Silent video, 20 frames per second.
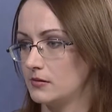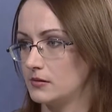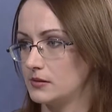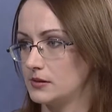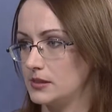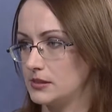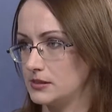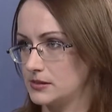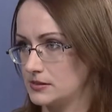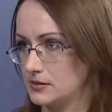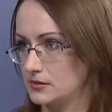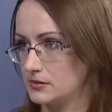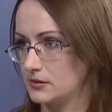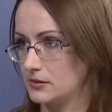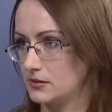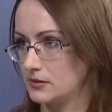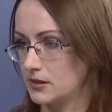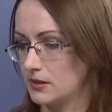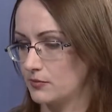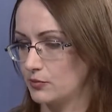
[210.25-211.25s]
Есть
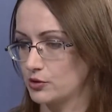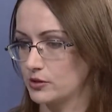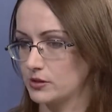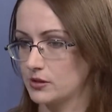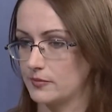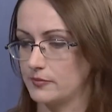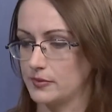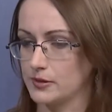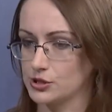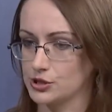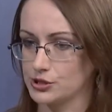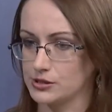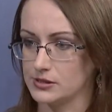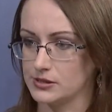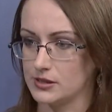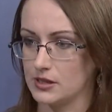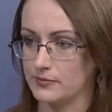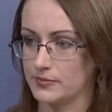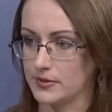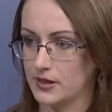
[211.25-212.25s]
наработанная
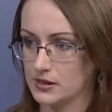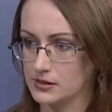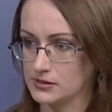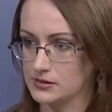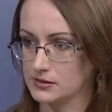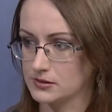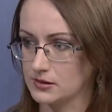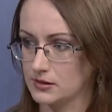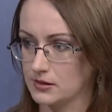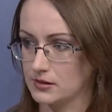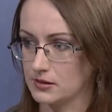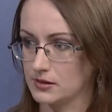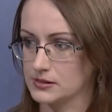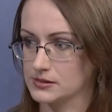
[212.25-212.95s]
положительная практика